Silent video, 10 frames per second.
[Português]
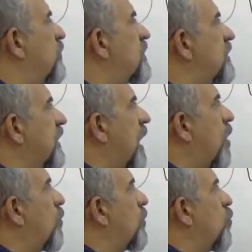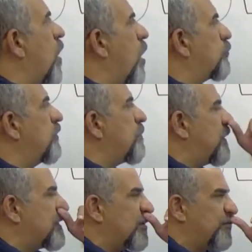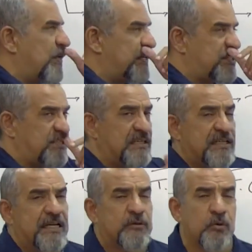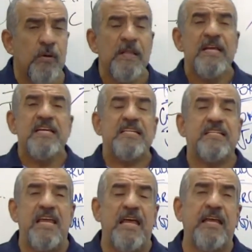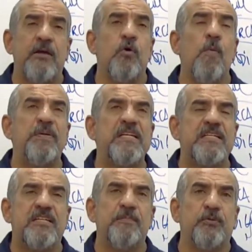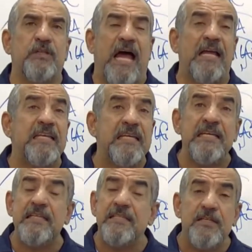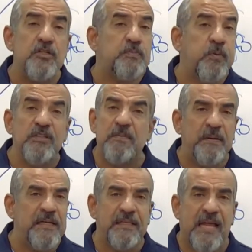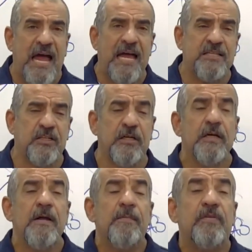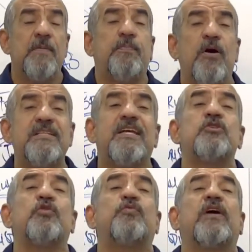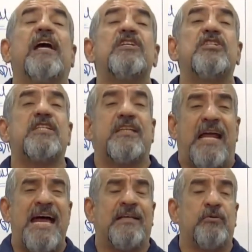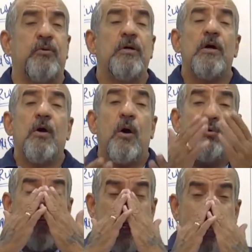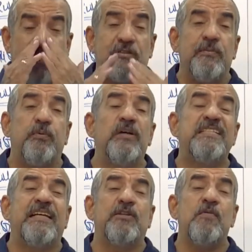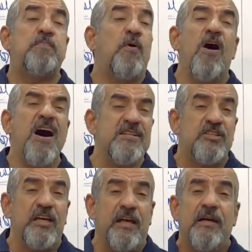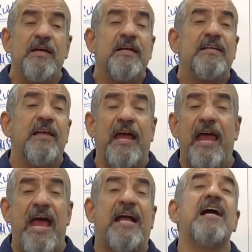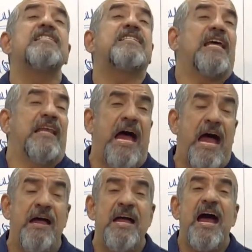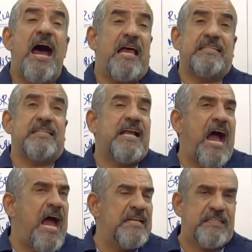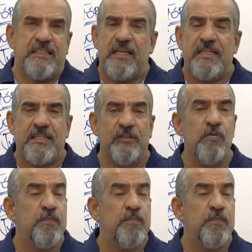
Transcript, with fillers: policial e o auto de prisão em flagrante delito, seguem o princípio da indisponibilidade. Depois que isso foi registrado, o delegado de polícia ele não pode é, cancelar, rasgar esse TC, não